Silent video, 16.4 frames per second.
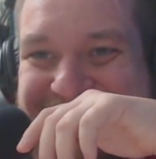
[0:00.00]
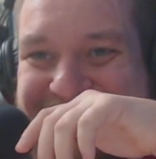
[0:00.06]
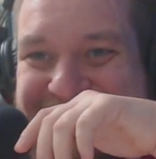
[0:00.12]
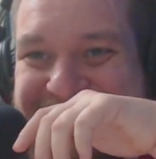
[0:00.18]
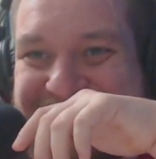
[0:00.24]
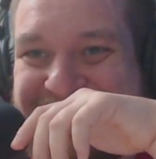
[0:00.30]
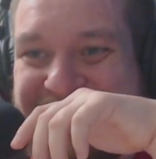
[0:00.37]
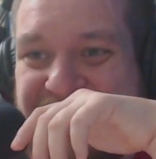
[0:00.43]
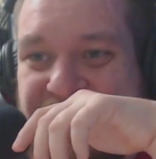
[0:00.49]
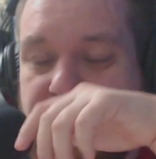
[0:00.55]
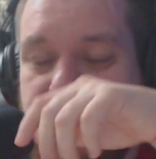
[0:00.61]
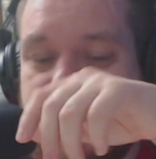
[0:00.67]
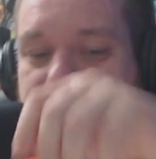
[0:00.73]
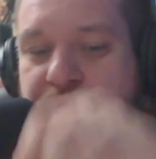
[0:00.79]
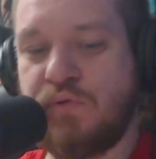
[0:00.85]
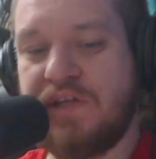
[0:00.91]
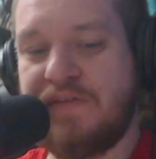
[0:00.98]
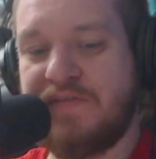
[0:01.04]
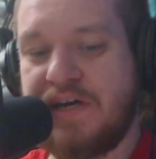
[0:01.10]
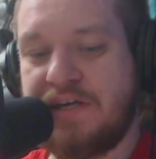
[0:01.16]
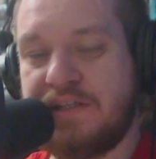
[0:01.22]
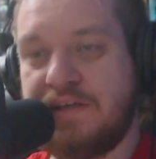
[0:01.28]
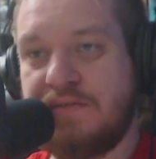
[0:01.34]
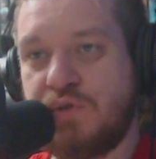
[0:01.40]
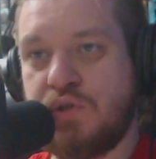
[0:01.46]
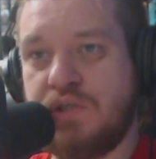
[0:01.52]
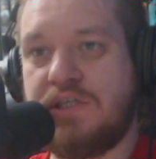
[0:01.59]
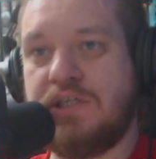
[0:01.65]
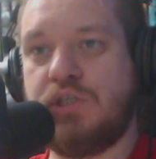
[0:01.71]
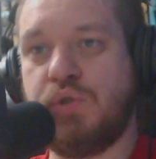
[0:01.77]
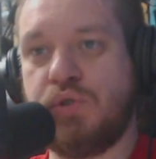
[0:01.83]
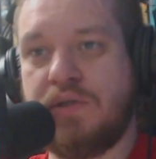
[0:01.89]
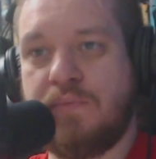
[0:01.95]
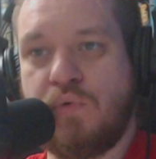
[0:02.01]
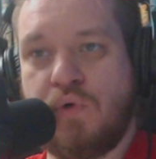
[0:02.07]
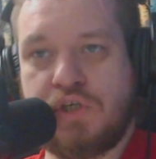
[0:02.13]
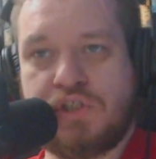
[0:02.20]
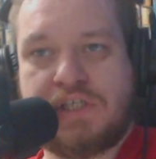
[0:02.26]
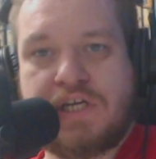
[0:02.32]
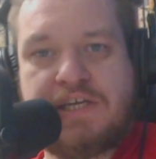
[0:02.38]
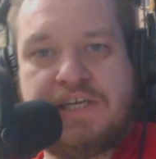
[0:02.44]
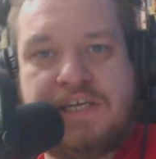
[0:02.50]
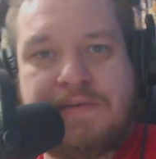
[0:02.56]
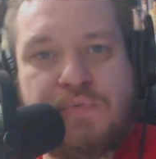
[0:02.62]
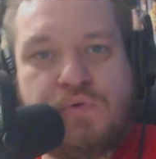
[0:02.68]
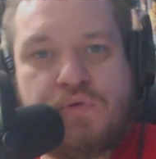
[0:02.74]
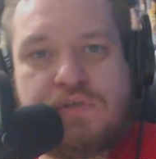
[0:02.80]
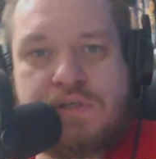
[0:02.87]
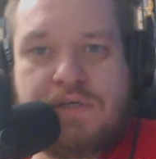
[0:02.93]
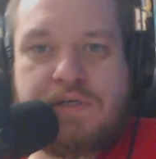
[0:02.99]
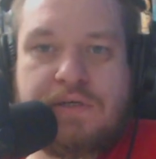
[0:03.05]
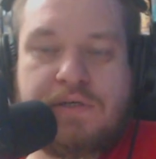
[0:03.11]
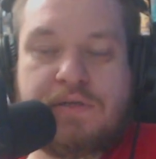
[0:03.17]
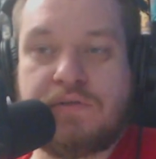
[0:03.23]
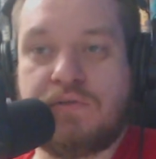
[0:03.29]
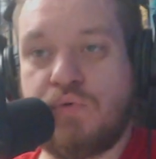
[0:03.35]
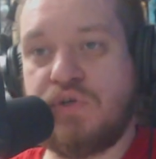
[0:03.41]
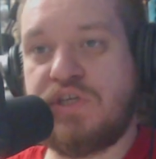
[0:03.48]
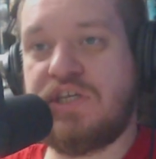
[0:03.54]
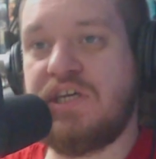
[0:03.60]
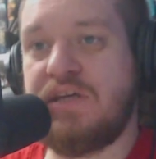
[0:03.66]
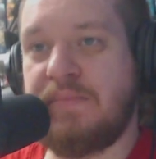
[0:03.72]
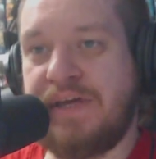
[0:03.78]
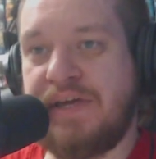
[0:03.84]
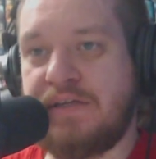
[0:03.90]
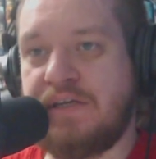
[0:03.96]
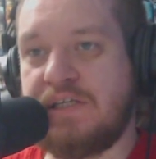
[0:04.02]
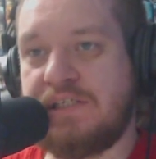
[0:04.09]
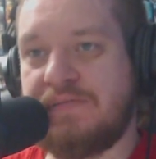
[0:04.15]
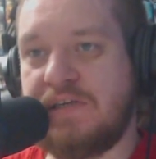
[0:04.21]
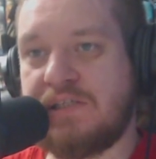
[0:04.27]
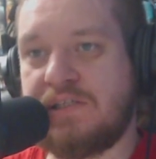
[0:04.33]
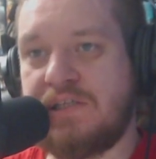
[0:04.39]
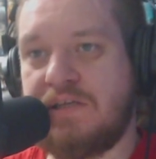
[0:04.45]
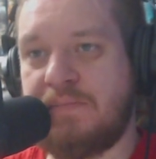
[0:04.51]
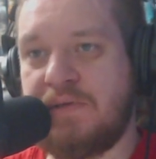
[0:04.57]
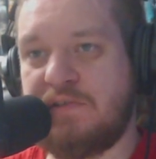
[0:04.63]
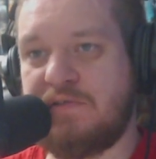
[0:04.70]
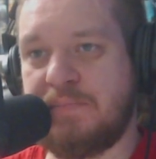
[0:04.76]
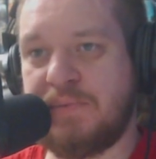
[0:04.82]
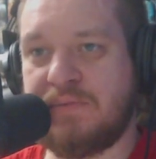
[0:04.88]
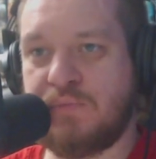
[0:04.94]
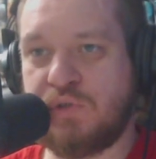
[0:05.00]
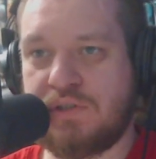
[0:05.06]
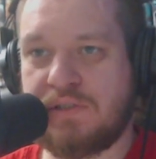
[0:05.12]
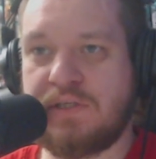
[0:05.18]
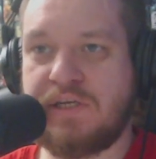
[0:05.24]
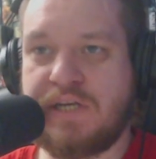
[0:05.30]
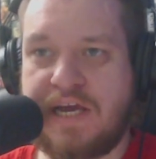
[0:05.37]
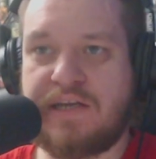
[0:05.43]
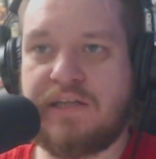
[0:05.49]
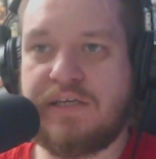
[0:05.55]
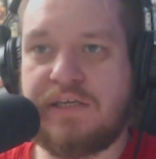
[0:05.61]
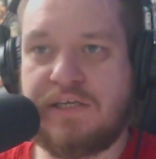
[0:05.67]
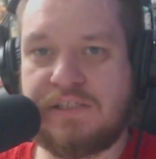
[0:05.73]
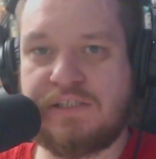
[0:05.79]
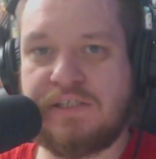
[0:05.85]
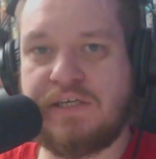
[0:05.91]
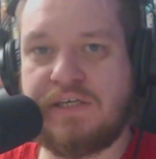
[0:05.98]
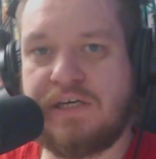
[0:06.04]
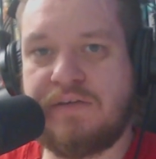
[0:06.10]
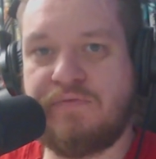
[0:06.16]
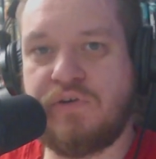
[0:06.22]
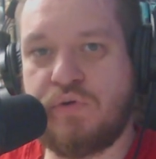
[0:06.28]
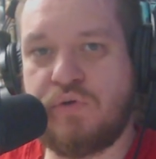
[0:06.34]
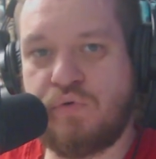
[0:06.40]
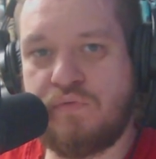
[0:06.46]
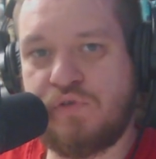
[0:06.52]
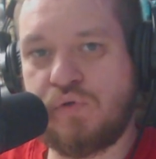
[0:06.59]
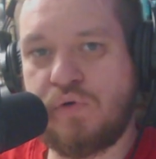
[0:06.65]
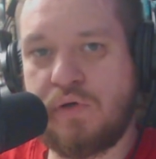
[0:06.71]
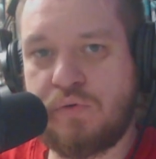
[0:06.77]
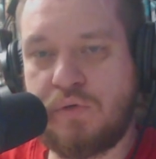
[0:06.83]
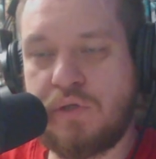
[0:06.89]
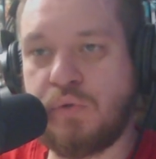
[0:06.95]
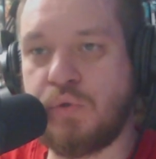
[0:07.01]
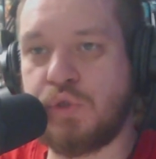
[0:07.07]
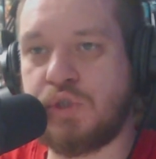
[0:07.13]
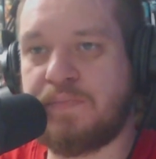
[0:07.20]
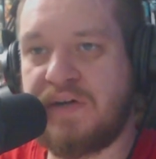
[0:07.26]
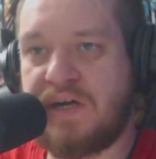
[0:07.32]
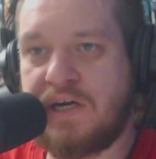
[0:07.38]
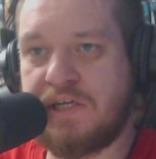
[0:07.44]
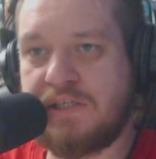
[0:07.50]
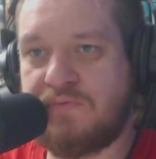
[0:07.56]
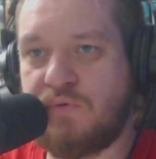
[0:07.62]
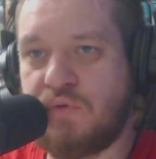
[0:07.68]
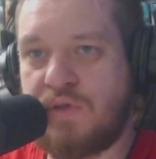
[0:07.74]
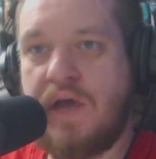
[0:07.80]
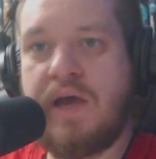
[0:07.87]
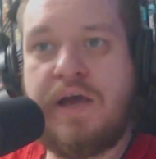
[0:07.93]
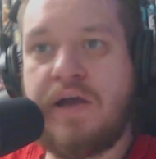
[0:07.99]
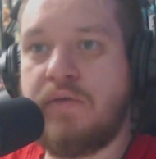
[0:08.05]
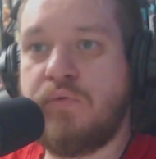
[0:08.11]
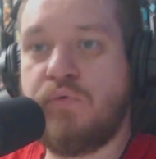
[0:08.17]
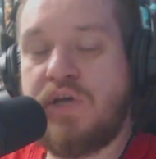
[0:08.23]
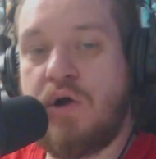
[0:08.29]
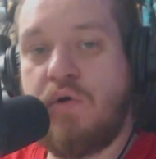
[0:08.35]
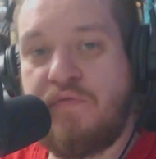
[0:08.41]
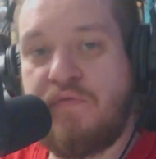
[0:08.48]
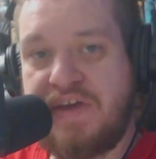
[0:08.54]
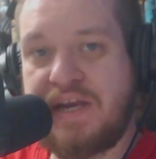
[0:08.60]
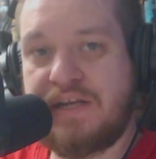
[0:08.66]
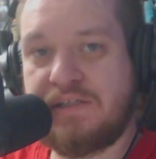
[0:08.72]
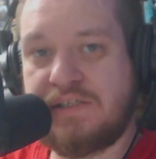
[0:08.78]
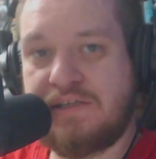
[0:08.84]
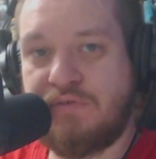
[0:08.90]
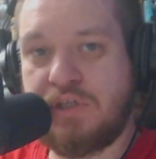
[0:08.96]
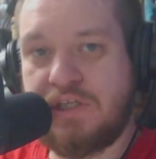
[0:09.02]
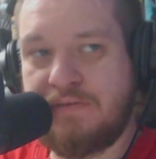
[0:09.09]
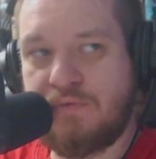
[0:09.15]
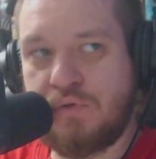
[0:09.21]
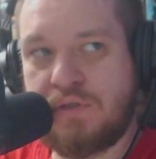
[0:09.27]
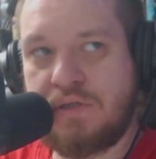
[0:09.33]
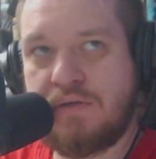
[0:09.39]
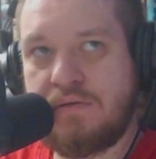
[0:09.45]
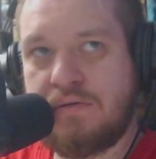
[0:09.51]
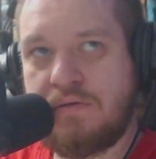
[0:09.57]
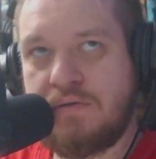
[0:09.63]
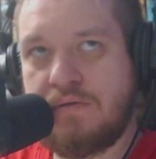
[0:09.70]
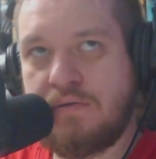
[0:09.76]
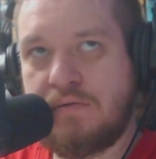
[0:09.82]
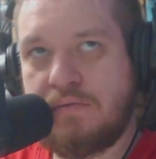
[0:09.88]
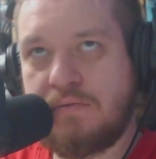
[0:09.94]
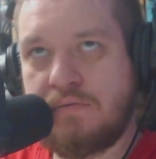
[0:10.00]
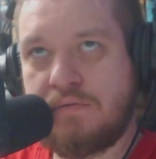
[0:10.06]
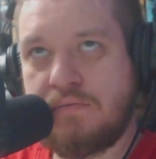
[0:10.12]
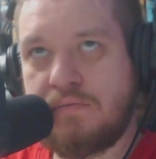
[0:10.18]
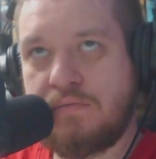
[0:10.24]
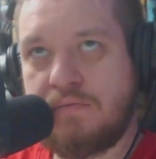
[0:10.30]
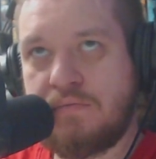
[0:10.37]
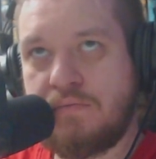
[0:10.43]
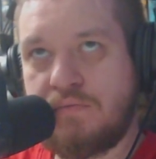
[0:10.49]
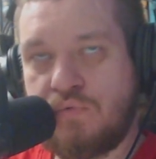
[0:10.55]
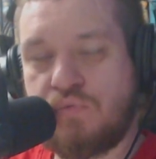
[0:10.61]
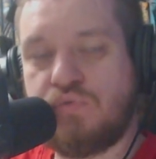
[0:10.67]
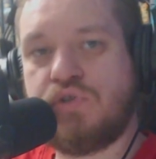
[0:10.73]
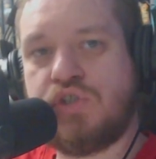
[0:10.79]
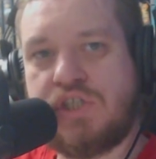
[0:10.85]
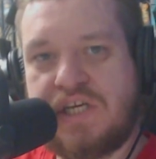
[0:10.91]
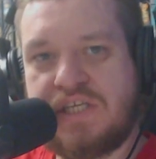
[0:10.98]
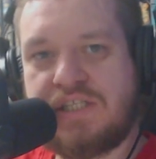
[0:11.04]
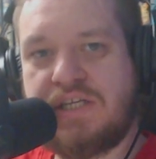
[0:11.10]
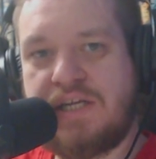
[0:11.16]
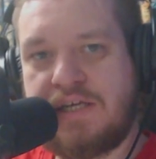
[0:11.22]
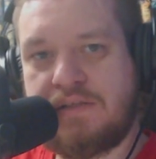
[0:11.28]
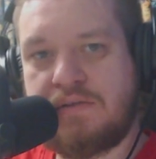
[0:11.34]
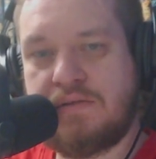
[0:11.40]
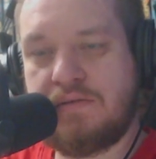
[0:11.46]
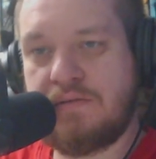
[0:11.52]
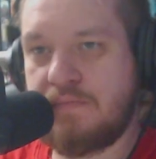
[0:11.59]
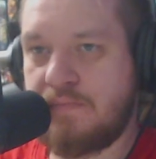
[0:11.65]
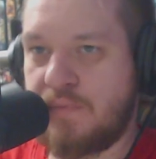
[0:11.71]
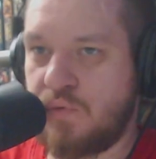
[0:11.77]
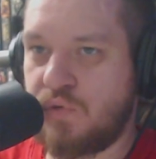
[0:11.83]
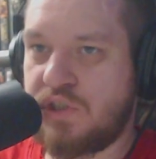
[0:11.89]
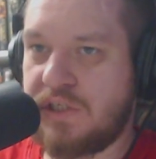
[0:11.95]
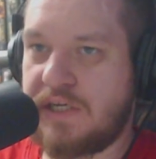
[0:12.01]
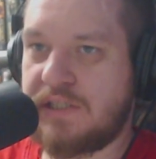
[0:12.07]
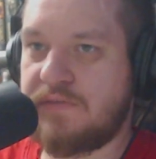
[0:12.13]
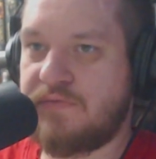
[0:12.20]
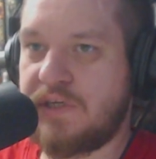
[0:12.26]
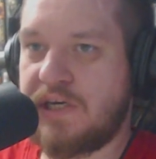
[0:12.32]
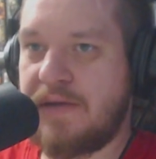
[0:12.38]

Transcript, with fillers: сторон. Нет, ну, наверное, все-таки что-то можно, какие-нибудь э, другие менее известные битвы, потому что реально из игры в игру все одно и то же показывают. Но я уверен, за вот эти вот, ну, 6 лет получается, Вторая